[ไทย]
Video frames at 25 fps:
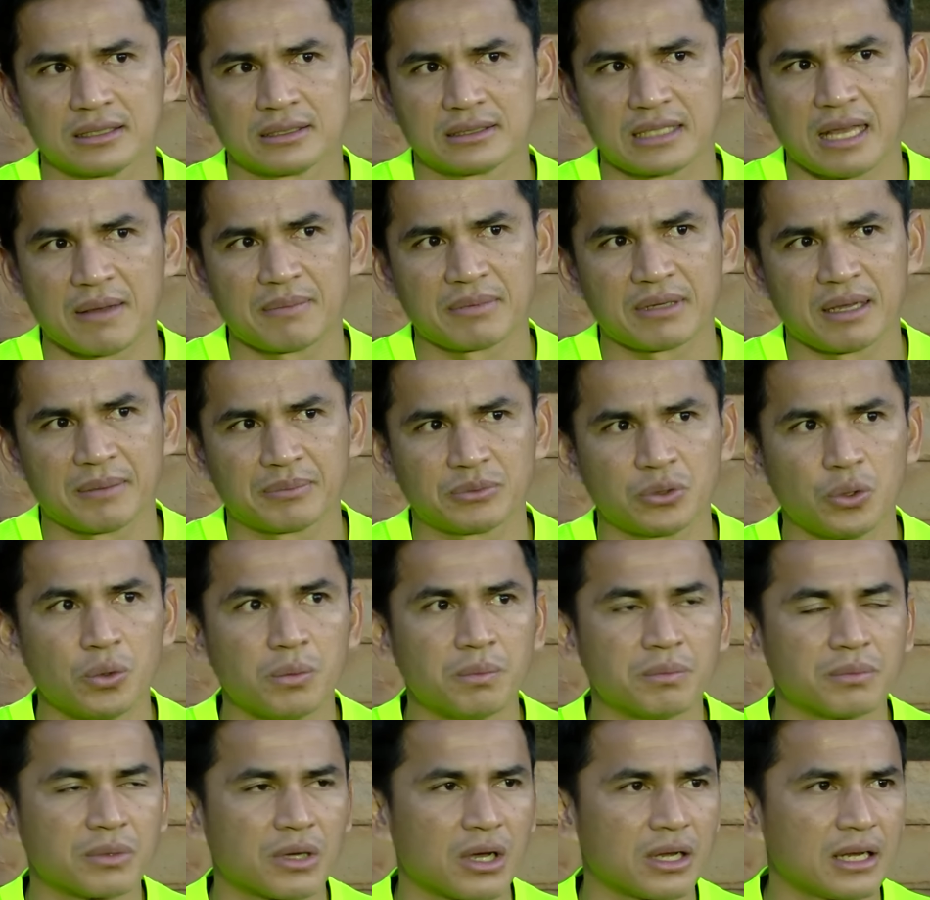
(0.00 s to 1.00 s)
ตั้มกับทุม
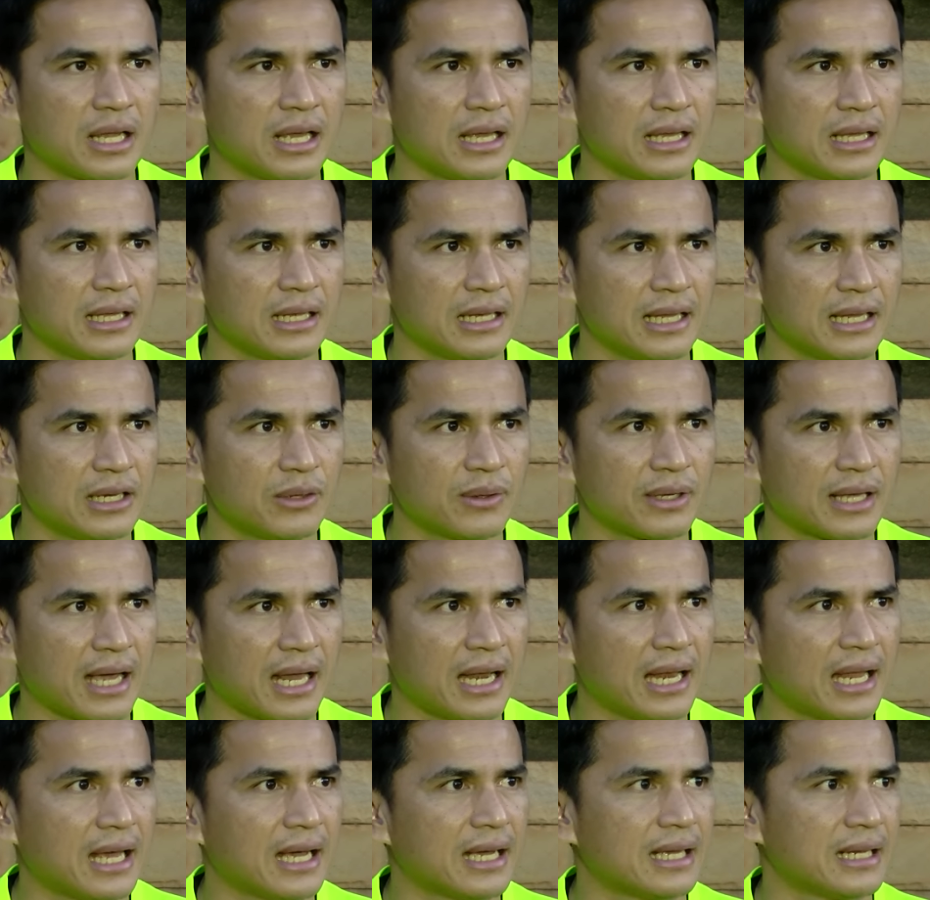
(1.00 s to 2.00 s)
ก็ได้เล่นด้วยกัน
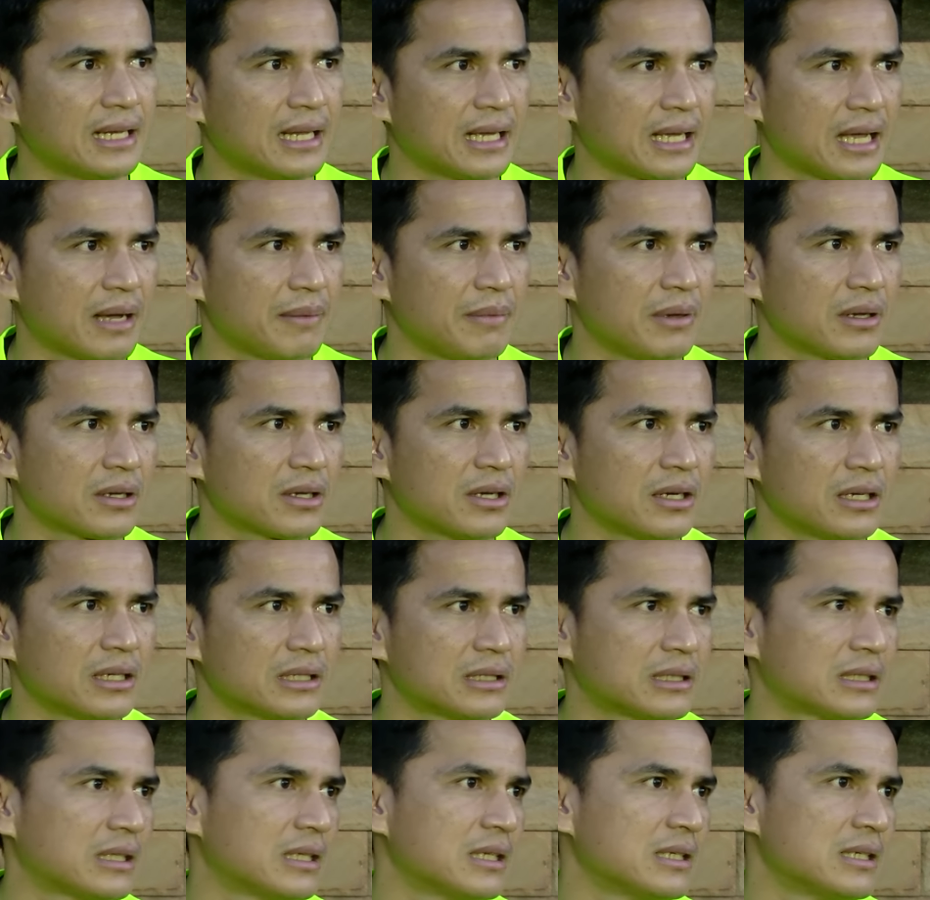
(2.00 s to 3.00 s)
แล้วนะครับ แล้วก็
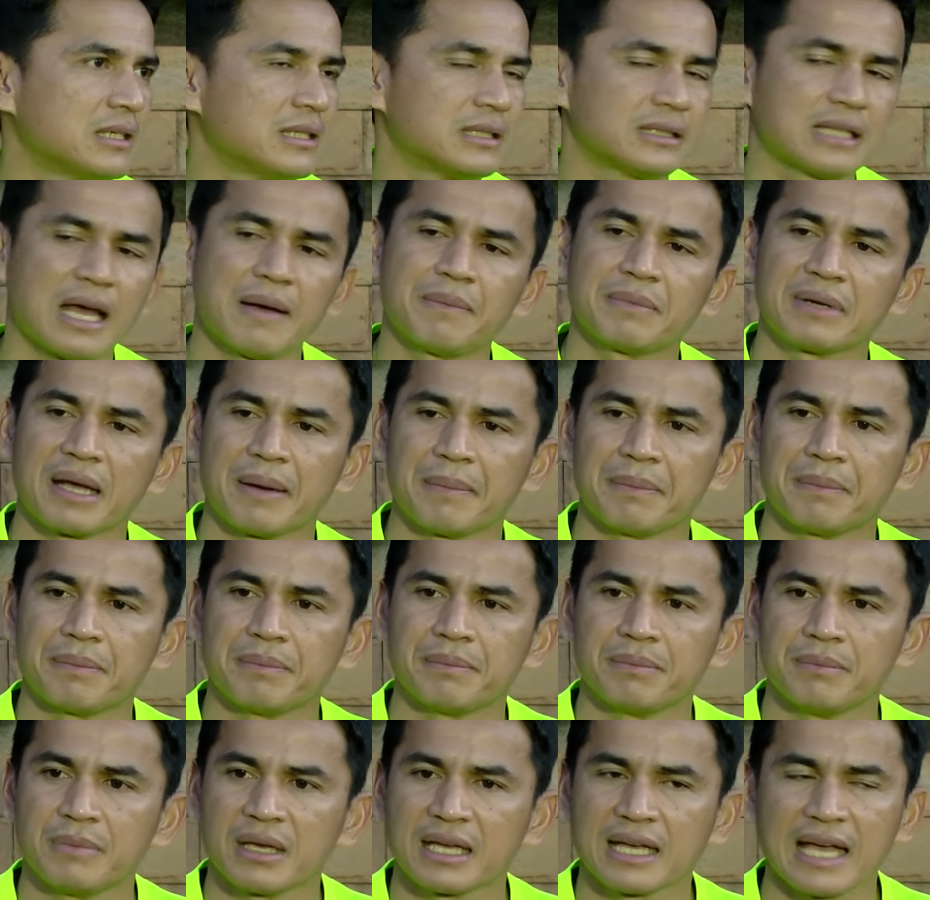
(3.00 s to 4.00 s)
ตั้มกับ
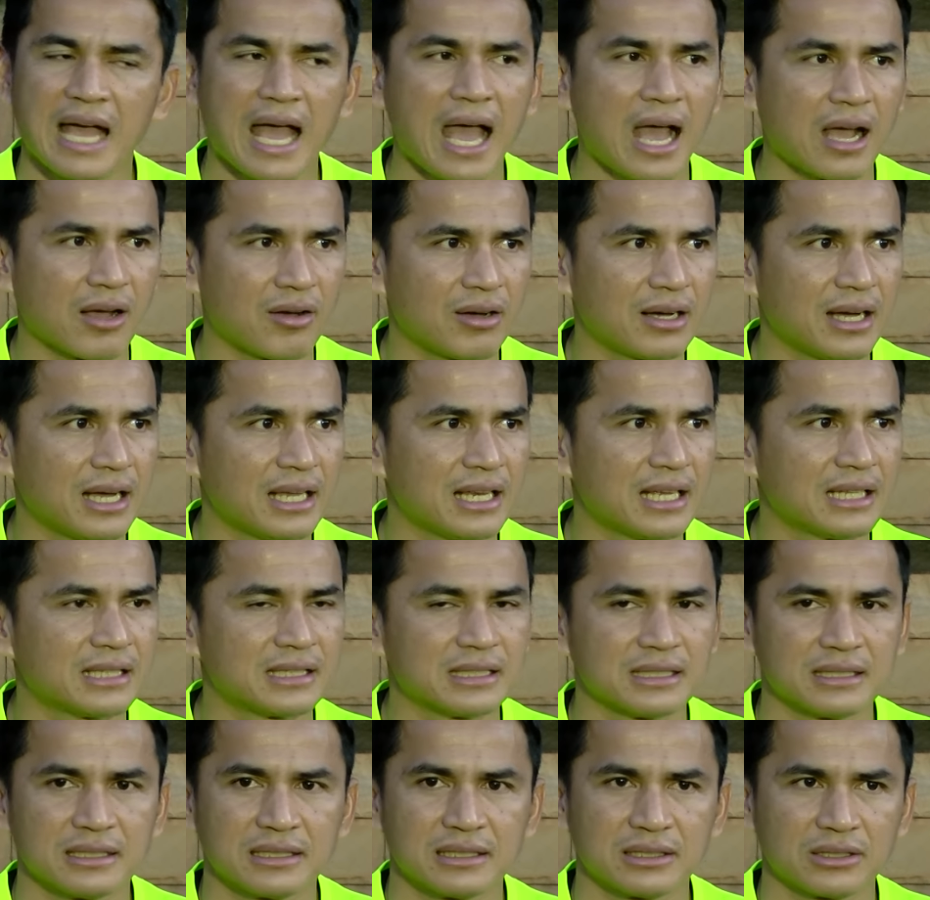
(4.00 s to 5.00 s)
มิก้า ก็เคยเล่น
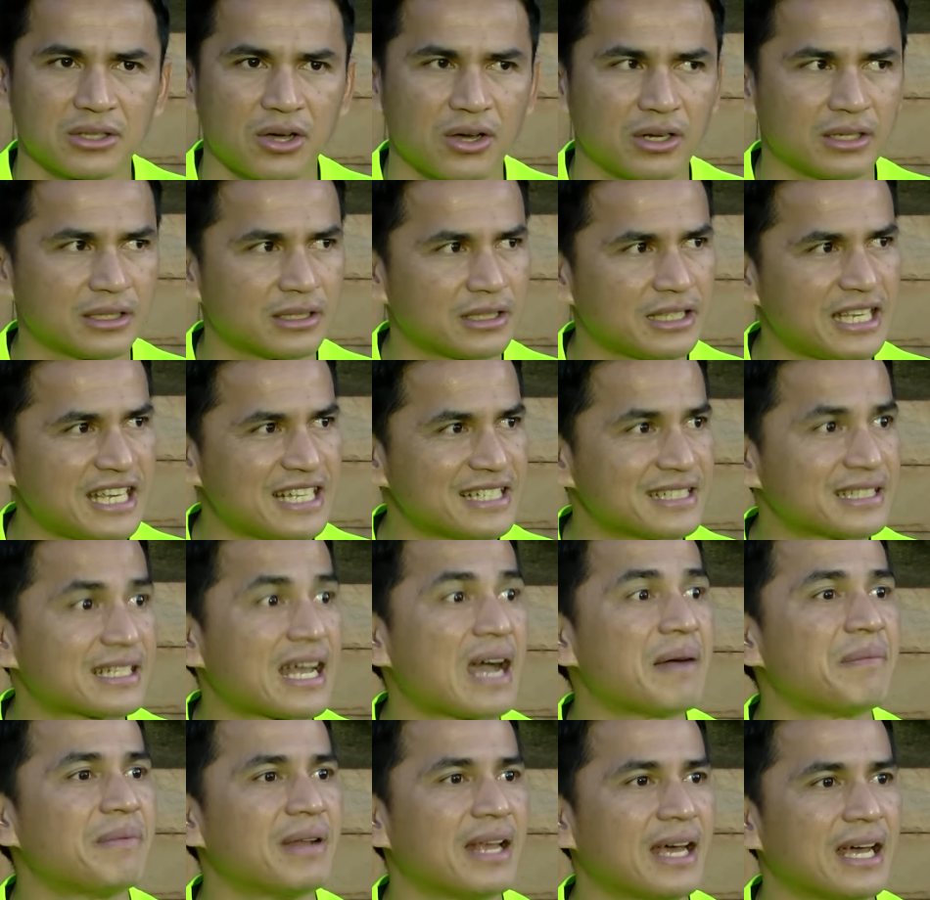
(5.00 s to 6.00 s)
ตอนคิงส์
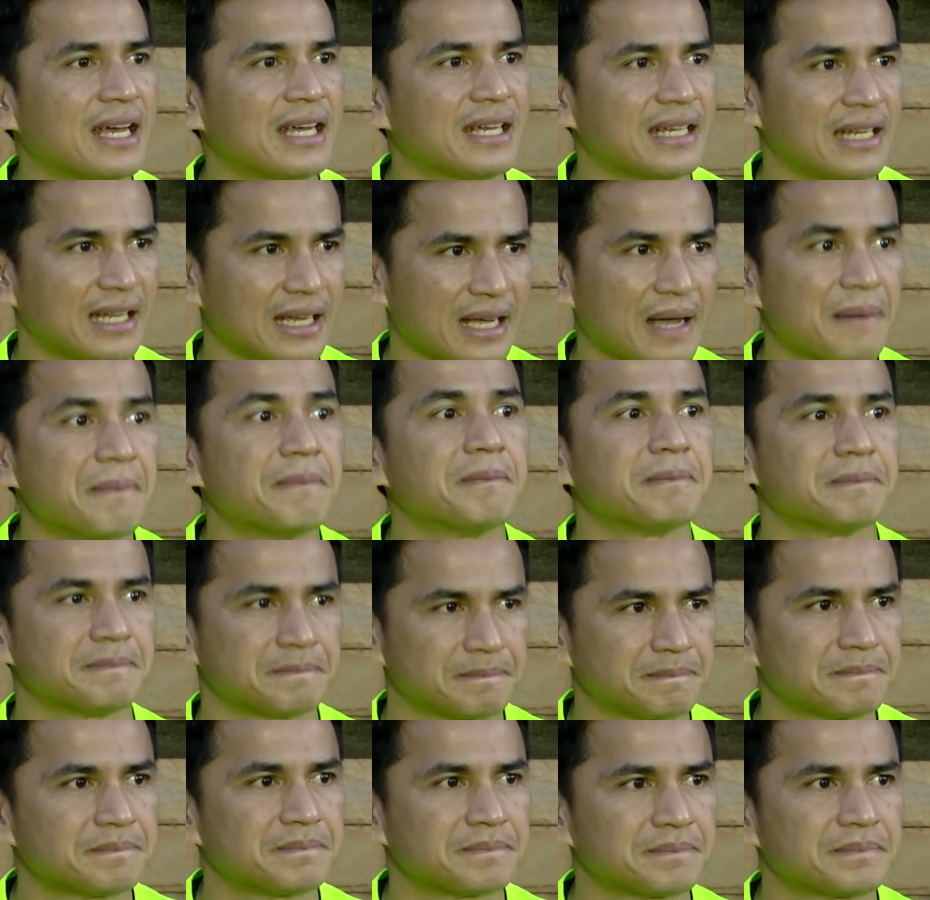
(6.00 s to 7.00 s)
คัพแล้วนะครับ
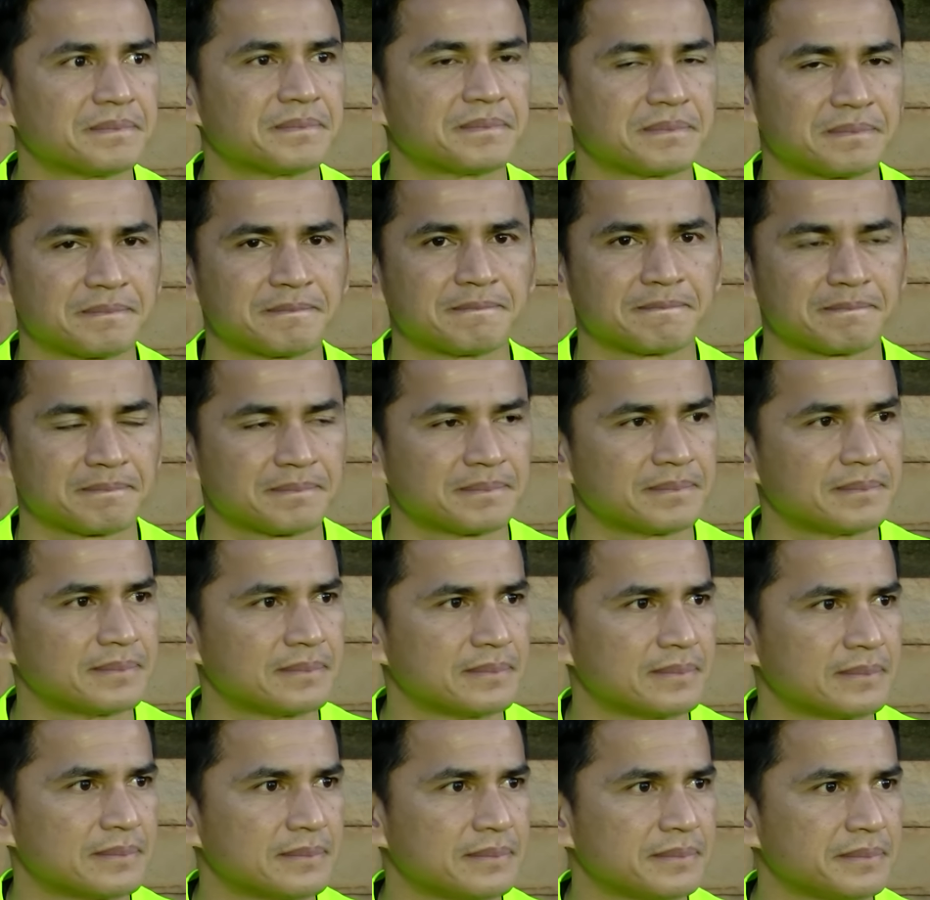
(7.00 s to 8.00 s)
เห็น
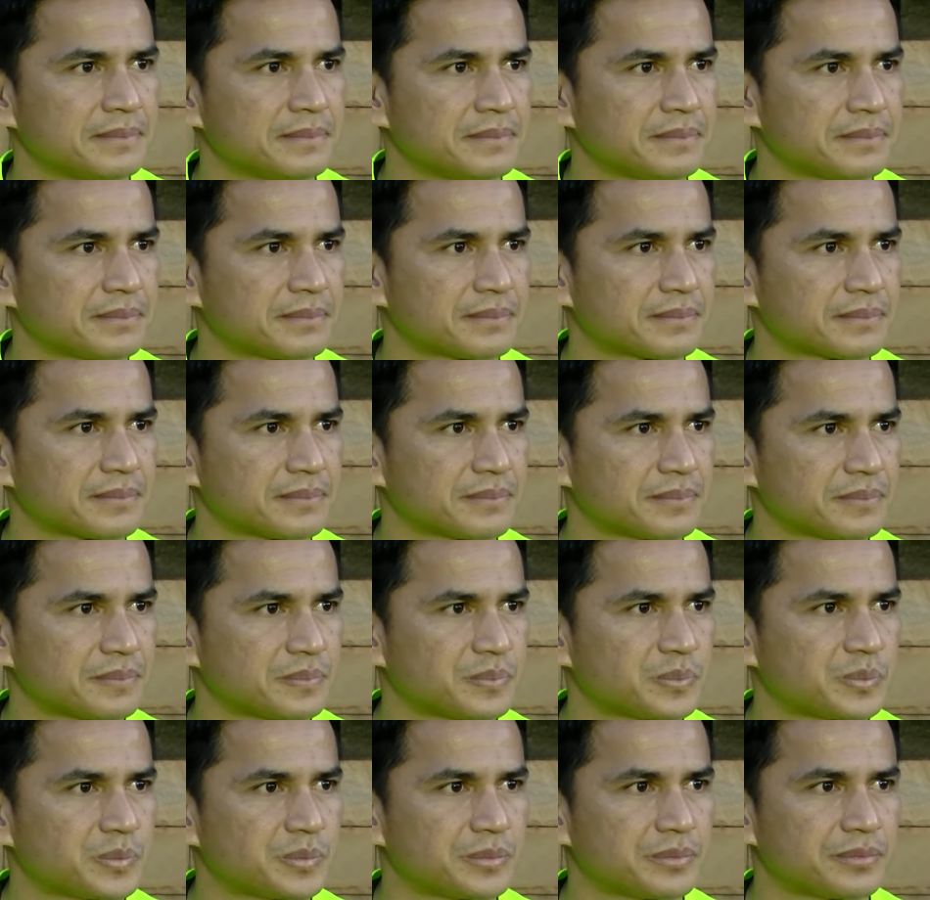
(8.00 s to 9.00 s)
ว่าจะมีการปรับโปร
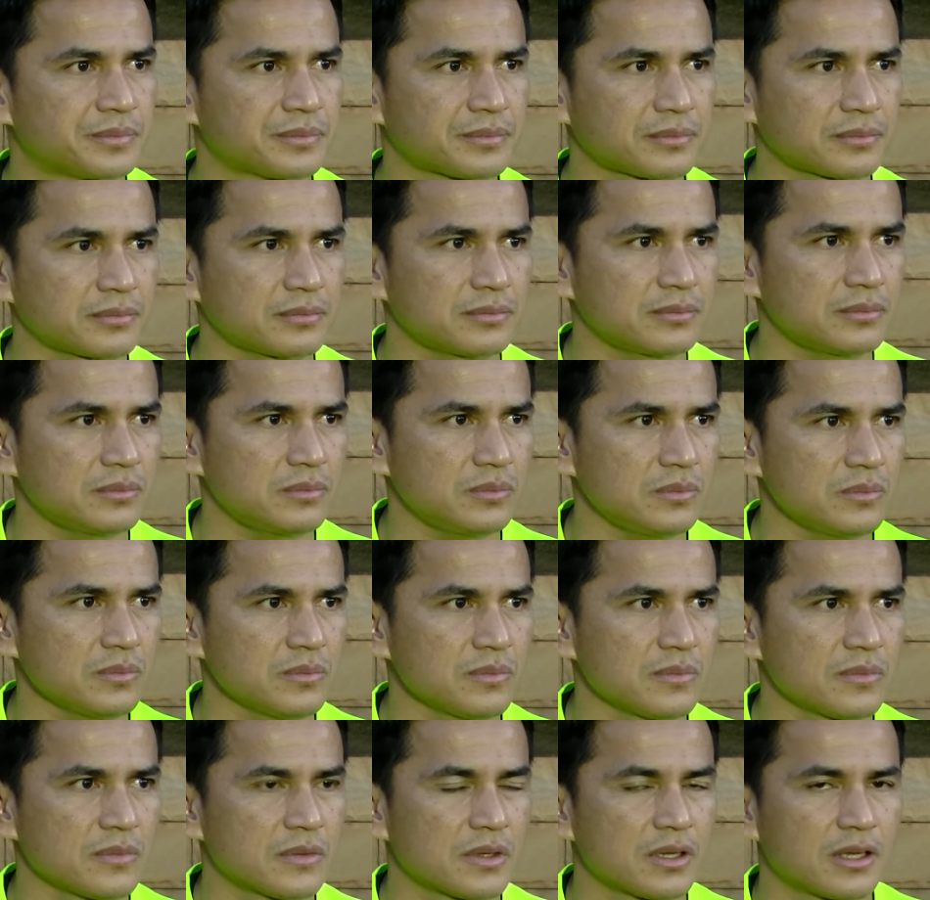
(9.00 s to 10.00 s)
แกรมกับกรุงเท
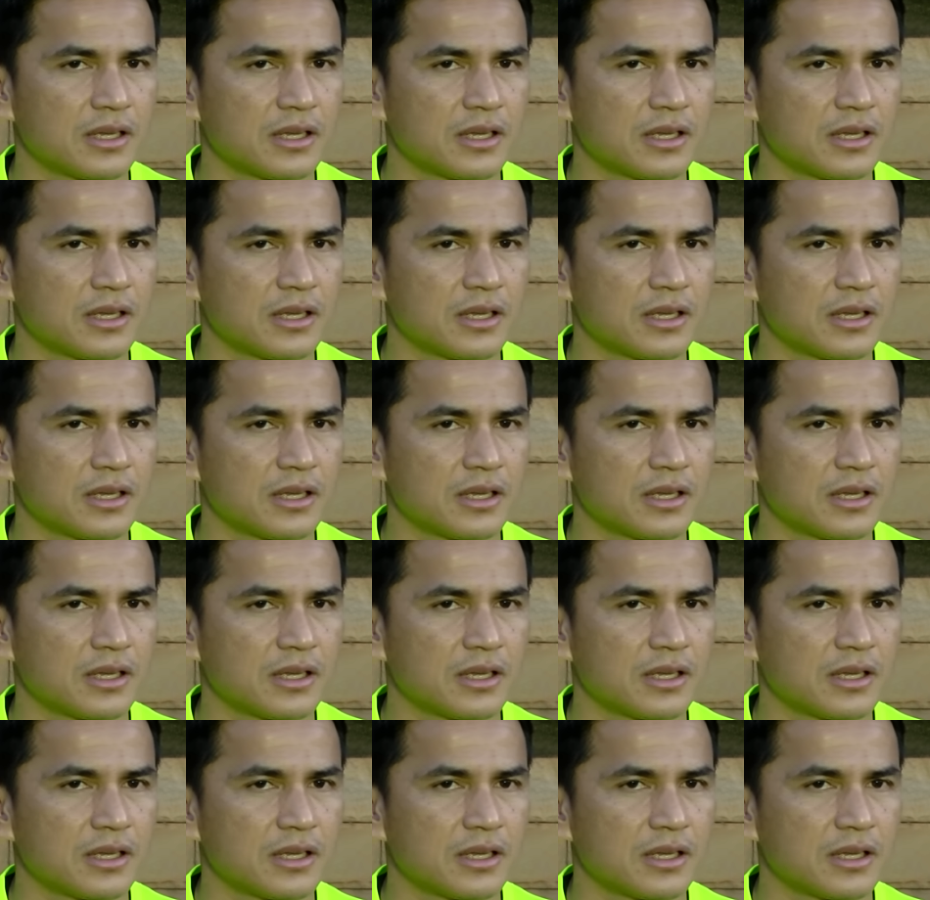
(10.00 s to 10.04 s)
พ